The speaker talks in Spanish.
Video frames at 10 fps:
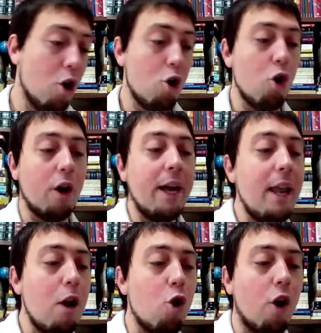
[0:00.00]
Los que
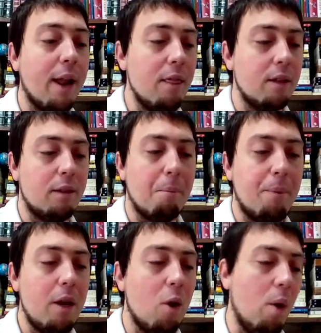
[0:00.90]
eran los grandes
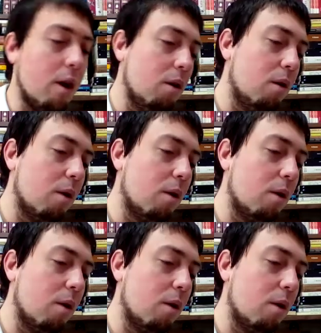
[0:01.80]
imperios, bueno,